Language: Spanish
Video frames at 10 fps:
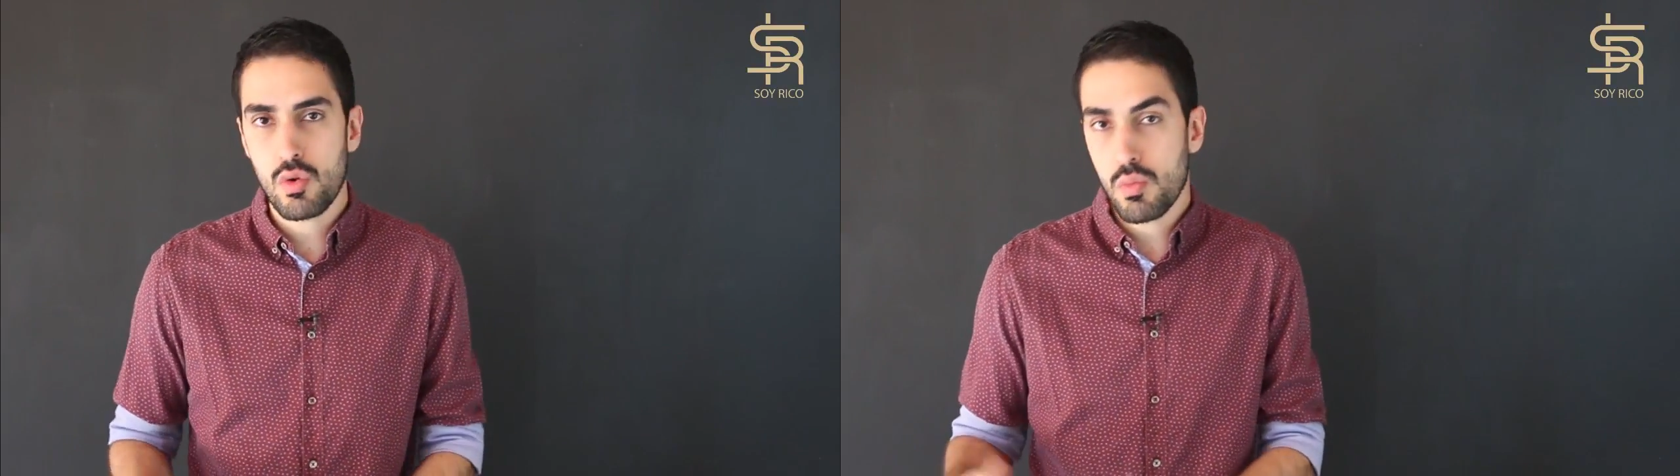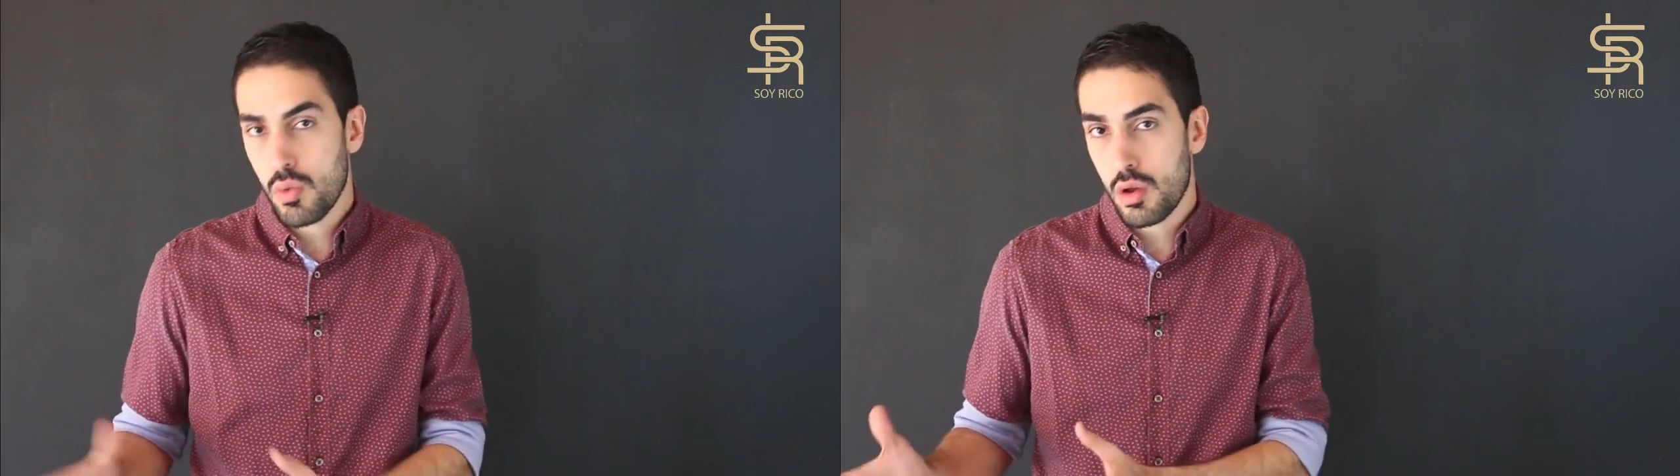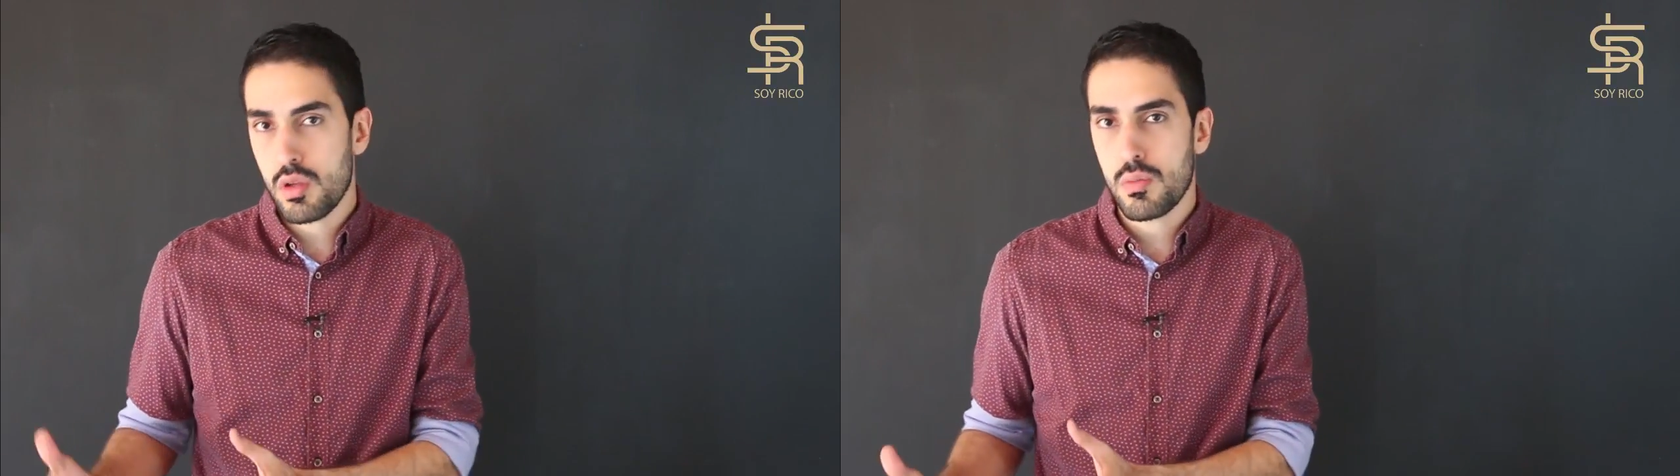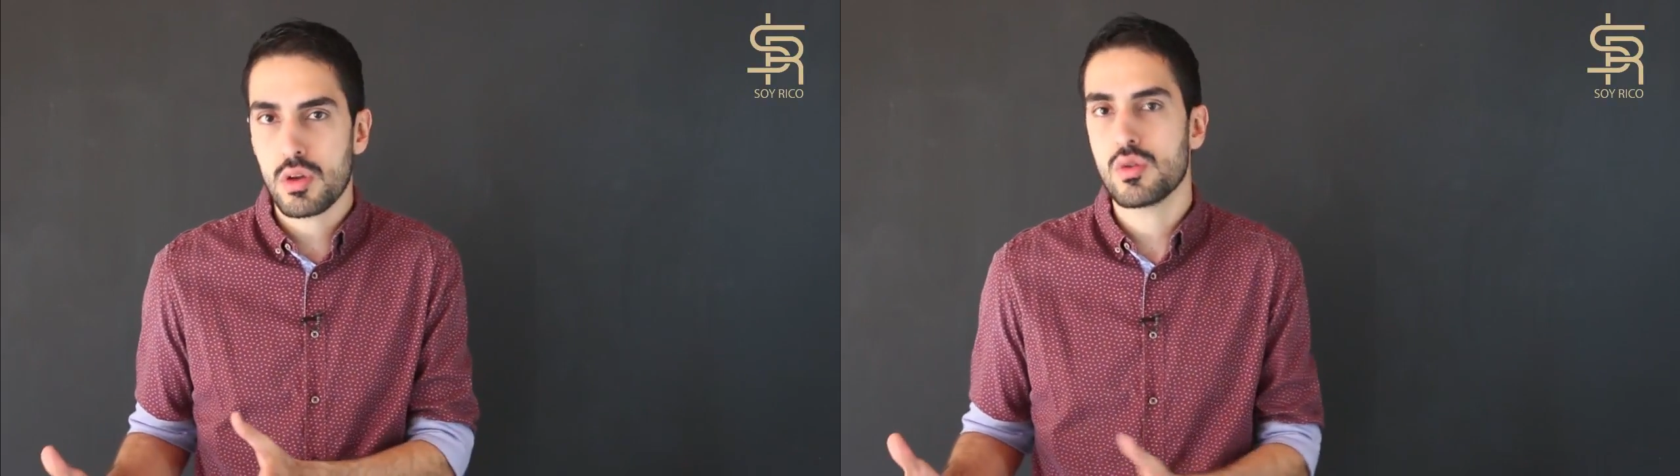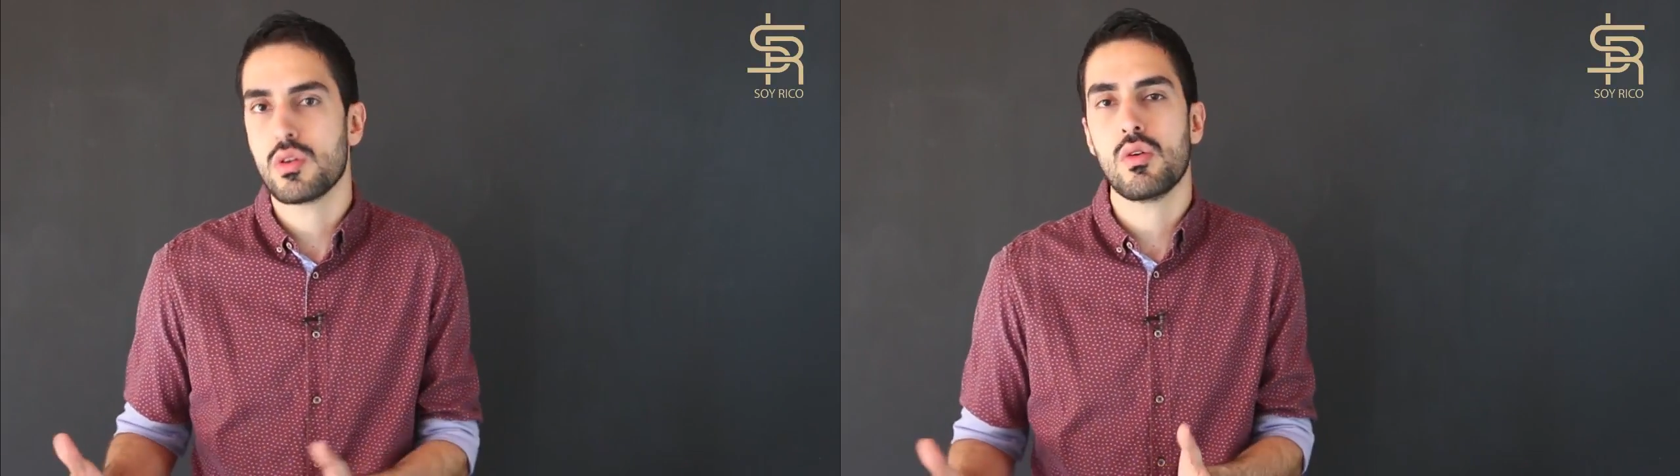un modelo de
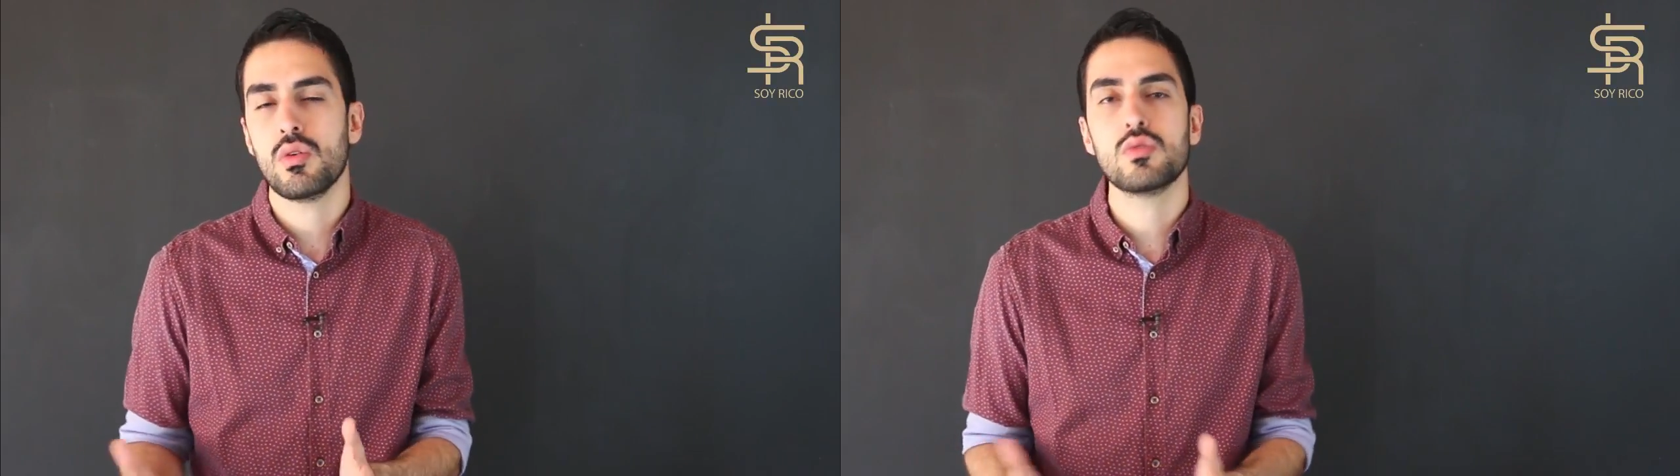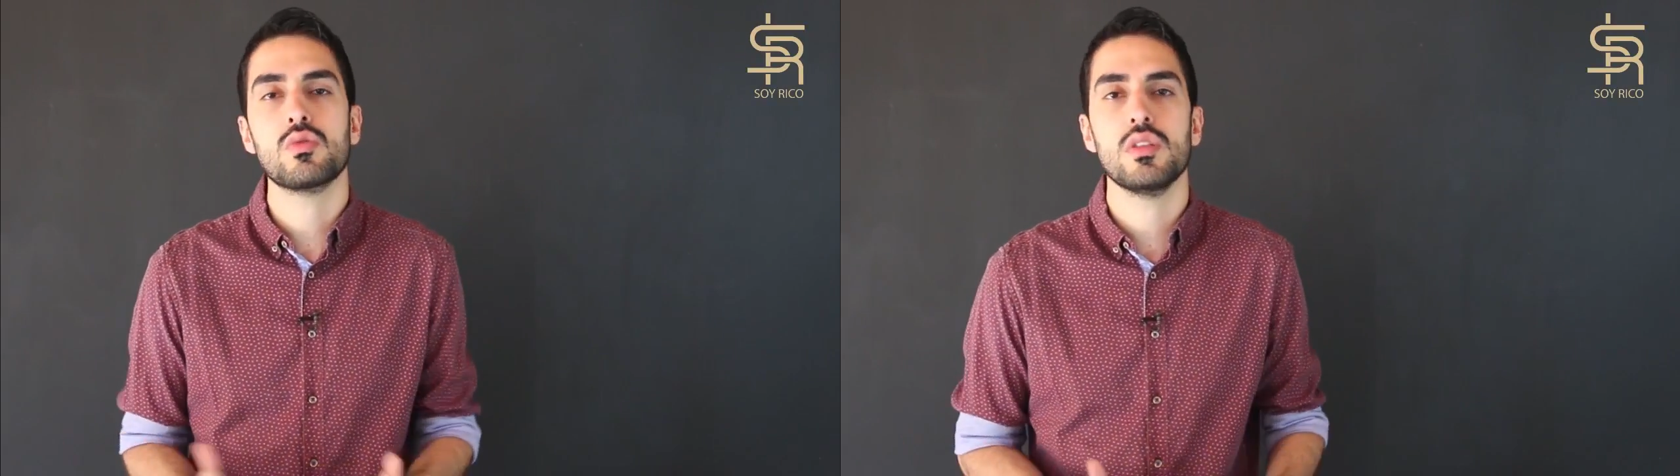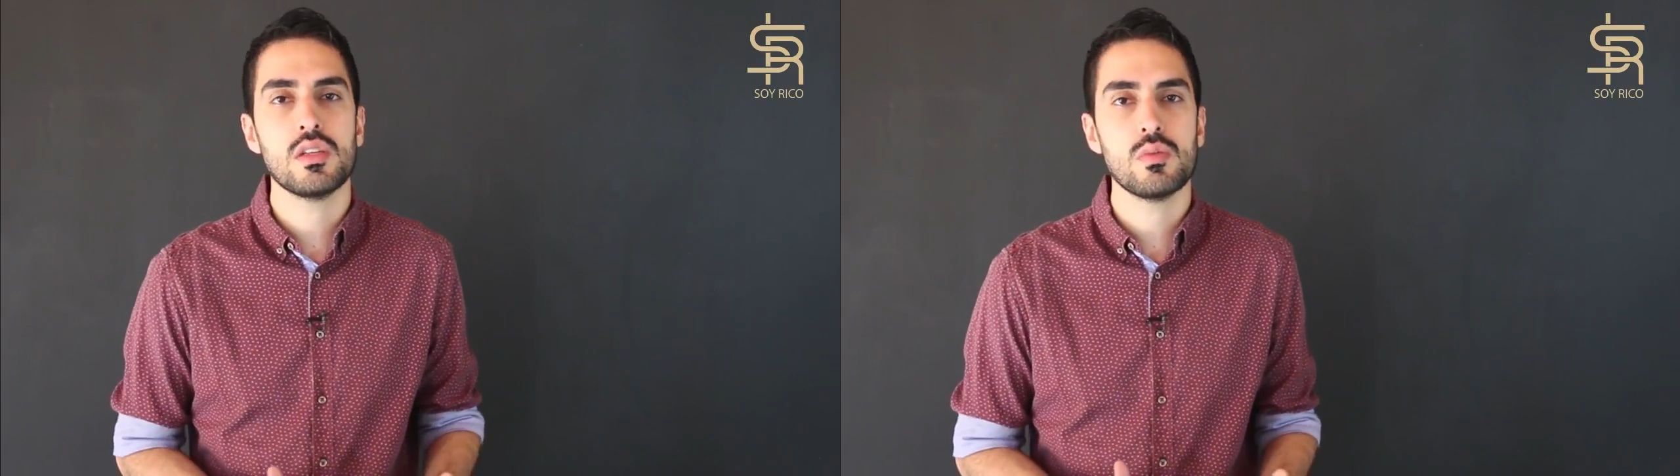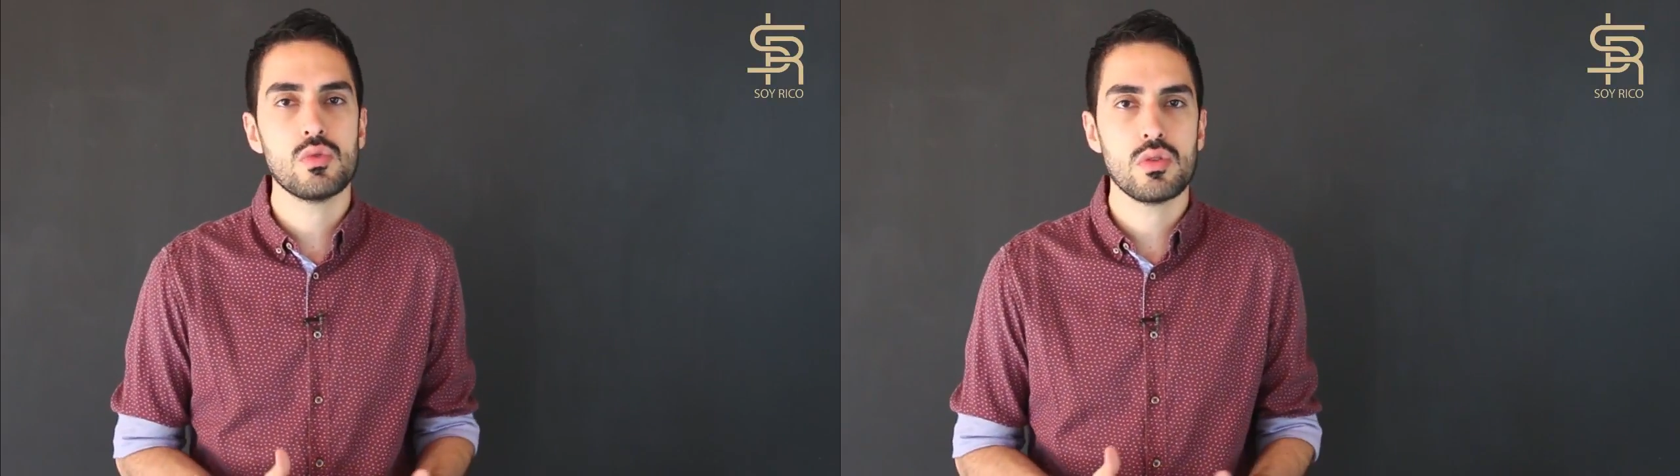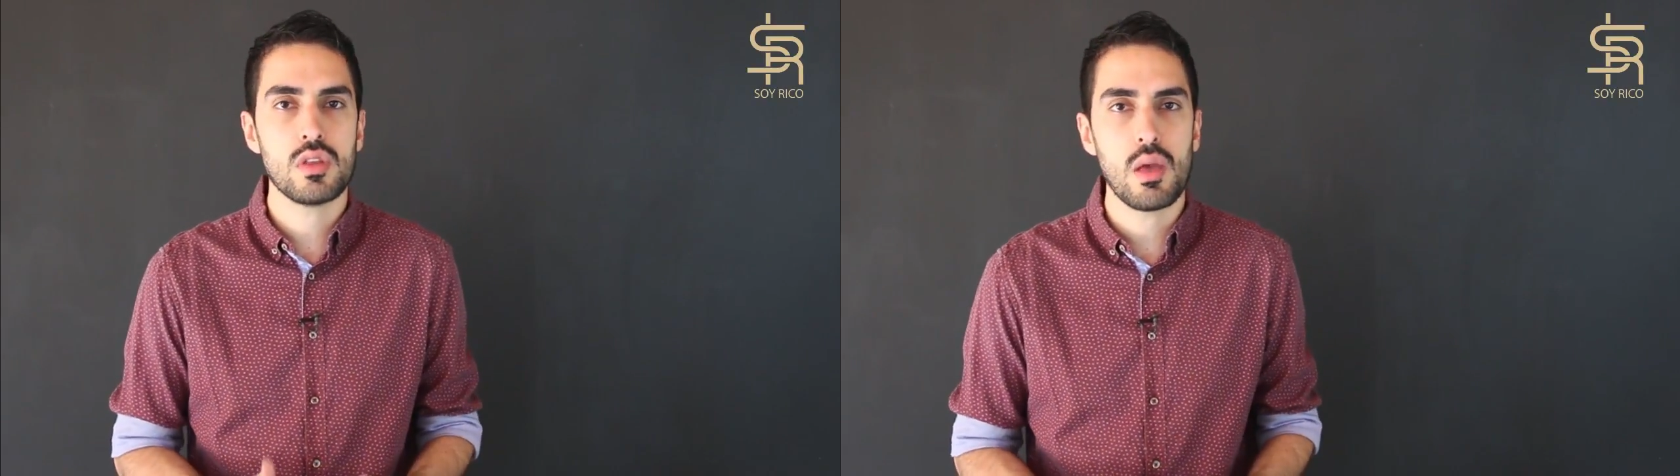inversión que conozco desde hace
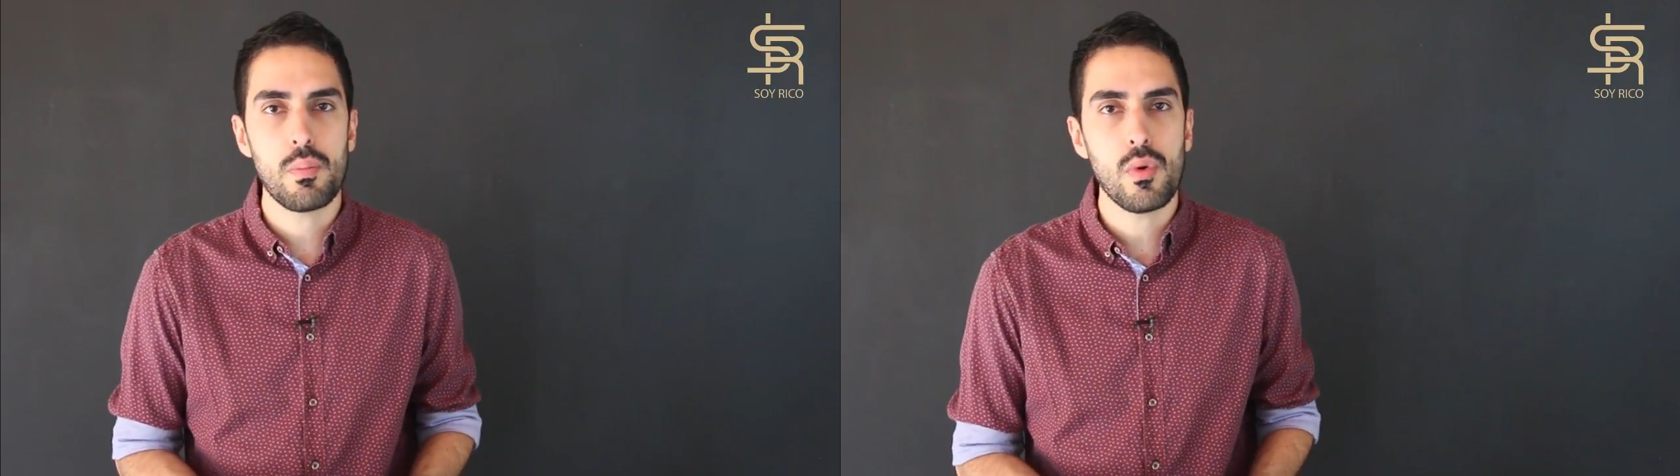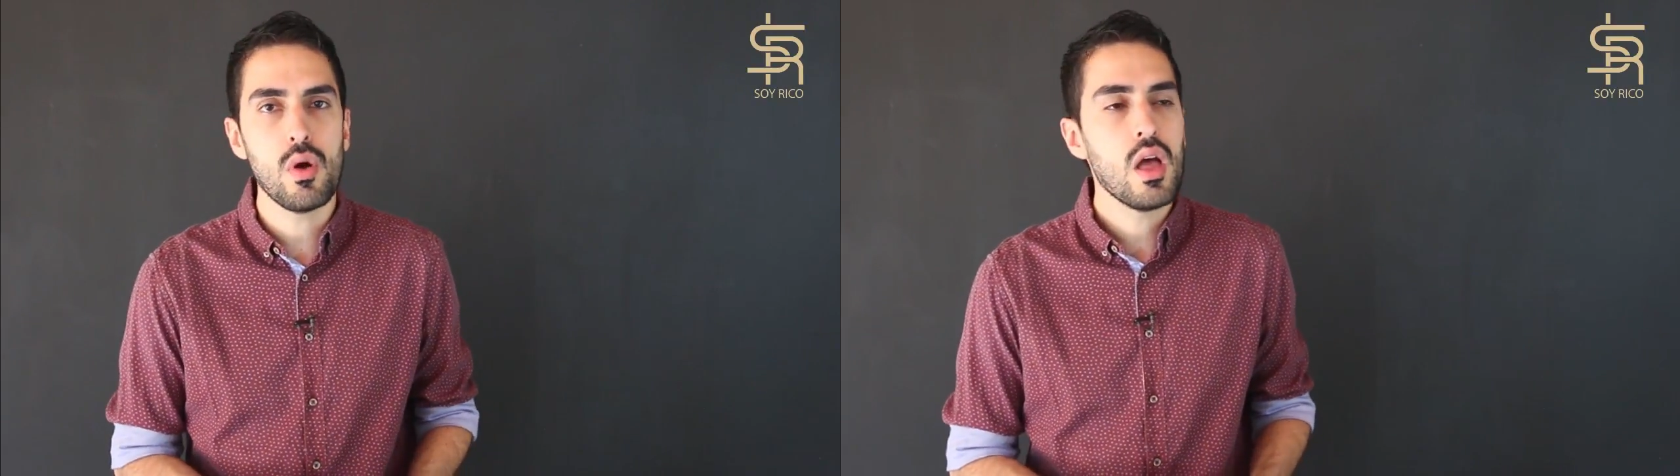mucho tiempo